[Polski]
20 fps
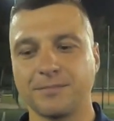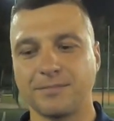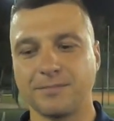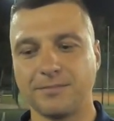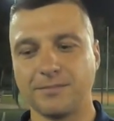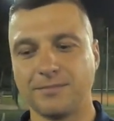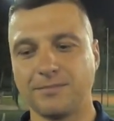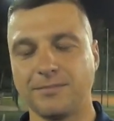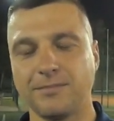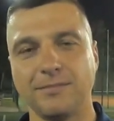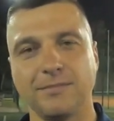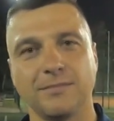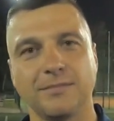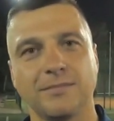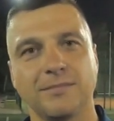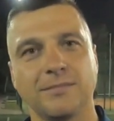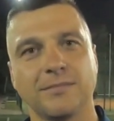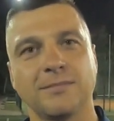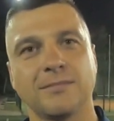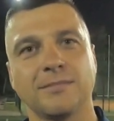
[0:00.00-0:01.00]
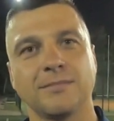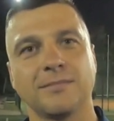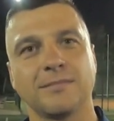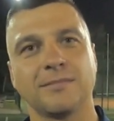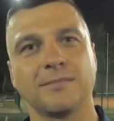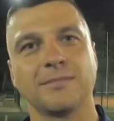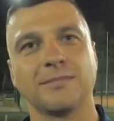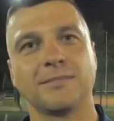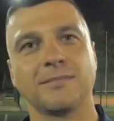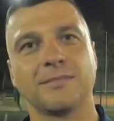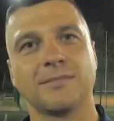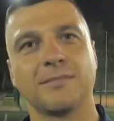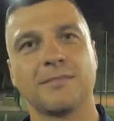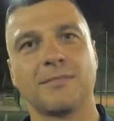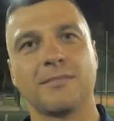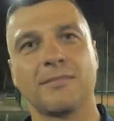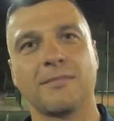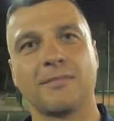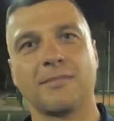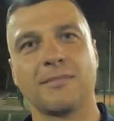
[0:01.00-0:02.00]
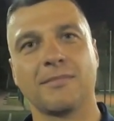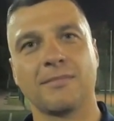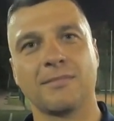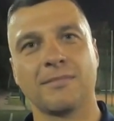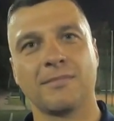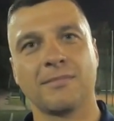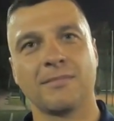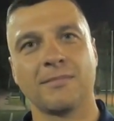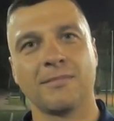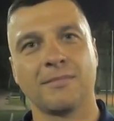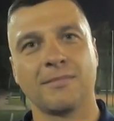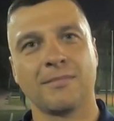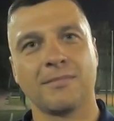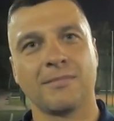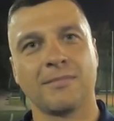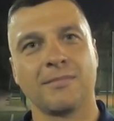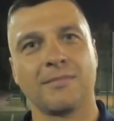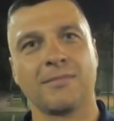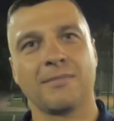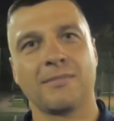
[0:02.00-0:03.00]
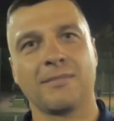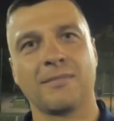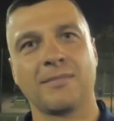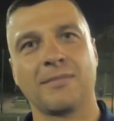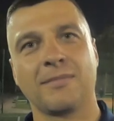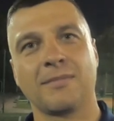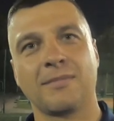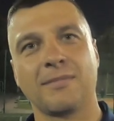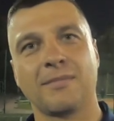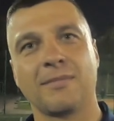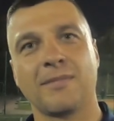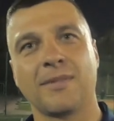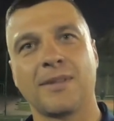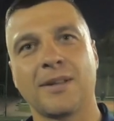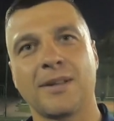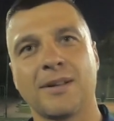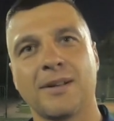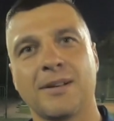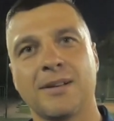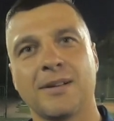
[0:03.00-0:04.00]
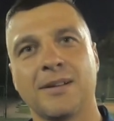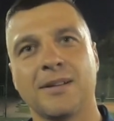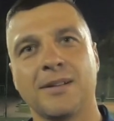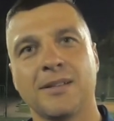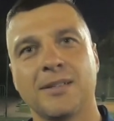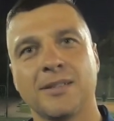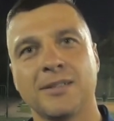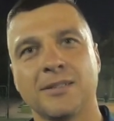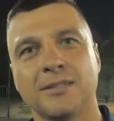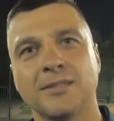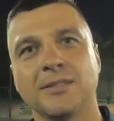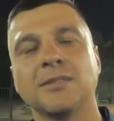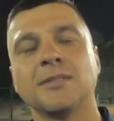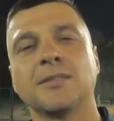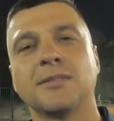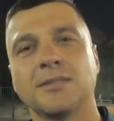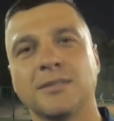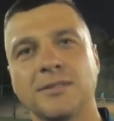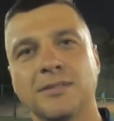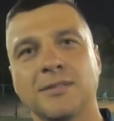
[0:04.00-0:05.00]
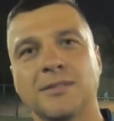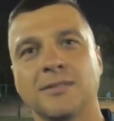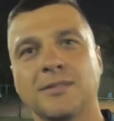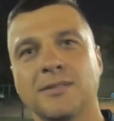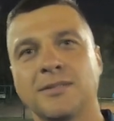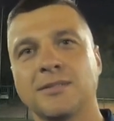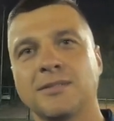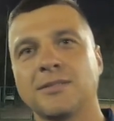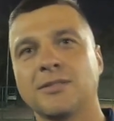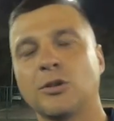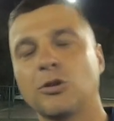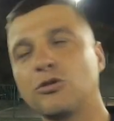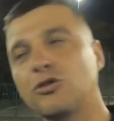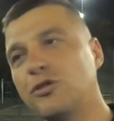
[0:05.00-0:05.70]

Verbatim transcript: podsumowując, jest to grupa duża, ale nie zamknięta, więc dzieci mogą nadal przyłączać się.